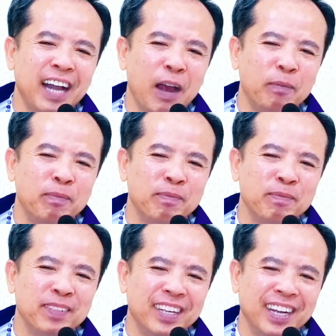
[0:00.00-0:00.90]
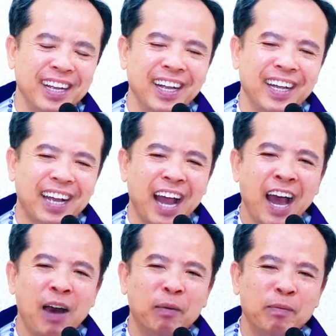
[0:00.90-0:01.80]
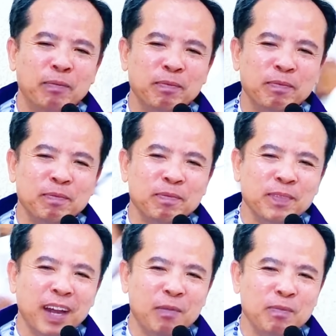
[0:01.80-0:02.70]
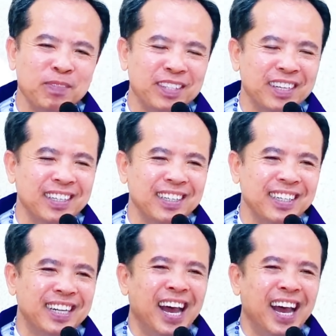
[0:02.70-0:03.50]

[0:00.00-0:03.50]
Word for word: năm gì đấy ngóng năm sự